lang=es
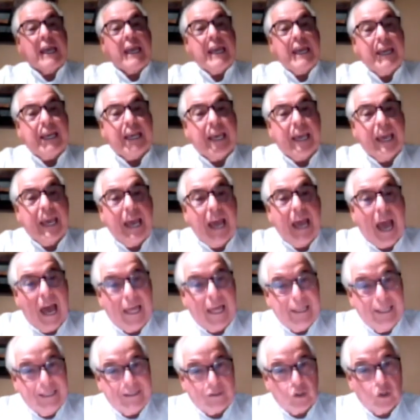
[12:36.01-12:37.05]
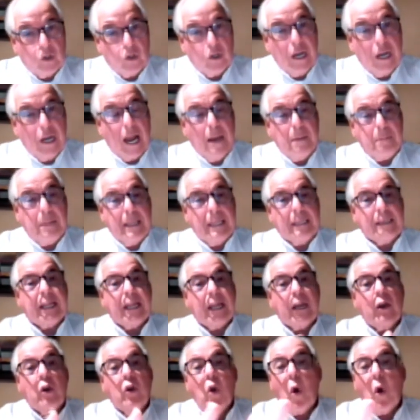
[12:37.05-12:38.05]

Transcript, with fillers: y que adicionalmente